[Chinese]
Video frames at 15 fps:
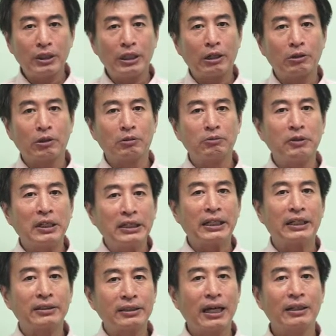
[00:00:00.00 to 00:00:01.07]
要有非
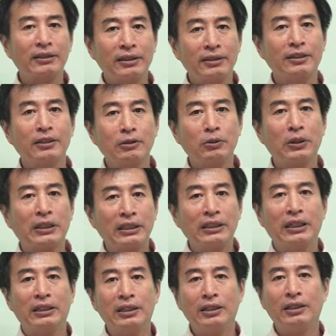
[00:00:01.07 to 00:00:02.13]
常大的智慧跟
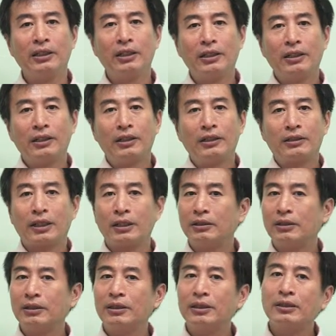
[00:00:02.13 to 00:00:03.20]
能力，但
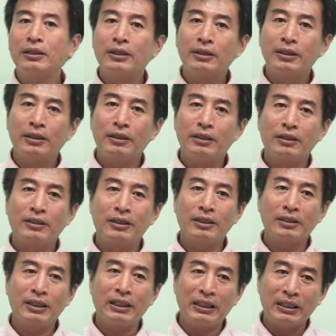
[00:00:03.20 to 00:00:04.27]
是这些。这
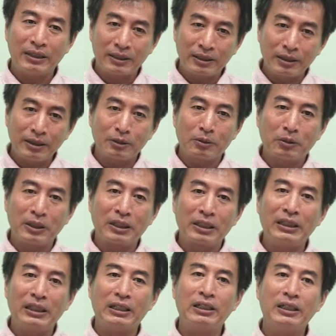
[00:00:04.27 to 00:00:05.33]
些智慧跟
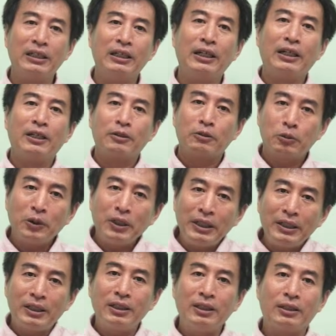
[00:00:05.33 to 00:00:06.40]
能力堆
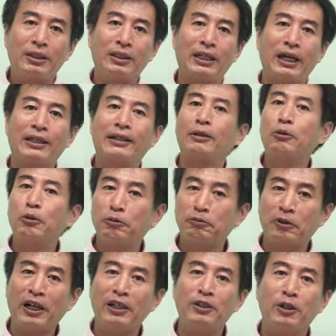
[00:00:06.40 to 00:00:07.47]
砌起来的
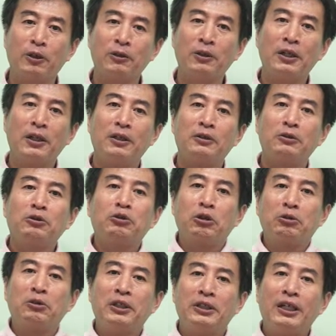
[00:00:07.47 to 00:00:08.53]
繁荣，却
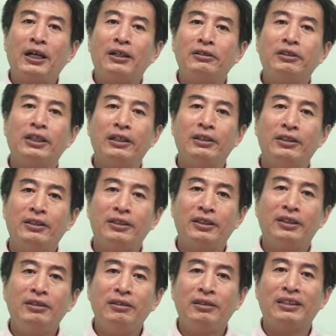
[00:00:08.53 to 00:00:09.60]
会让人
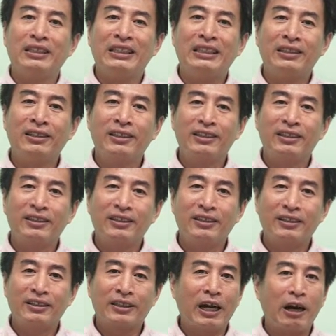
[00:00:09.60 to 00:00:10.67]
心生
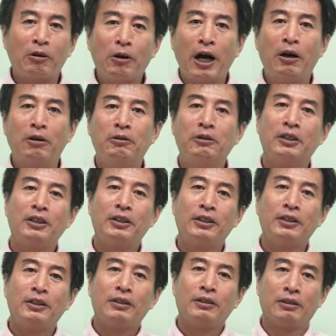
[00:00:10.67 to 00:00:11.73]
高傲，
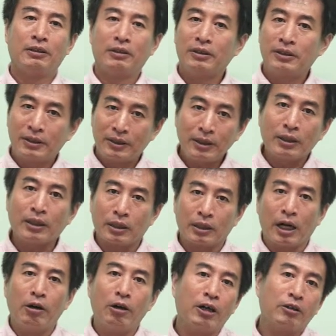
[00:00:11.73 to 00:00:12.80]
而这个高
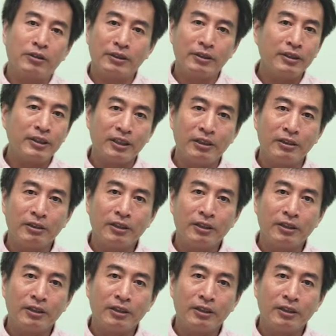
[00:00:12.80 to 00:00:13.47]
傲之心，